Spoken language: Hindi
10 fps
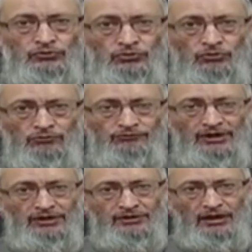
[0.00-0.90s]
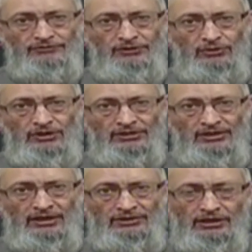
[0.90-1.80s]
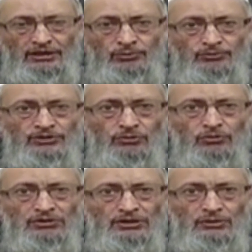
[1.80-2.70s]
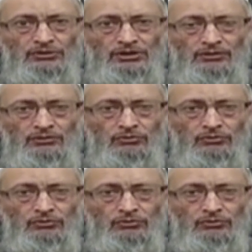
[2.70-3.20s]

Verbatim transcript: वजू फकत काफी हो जाता है तयम की जरूरत नहीं होती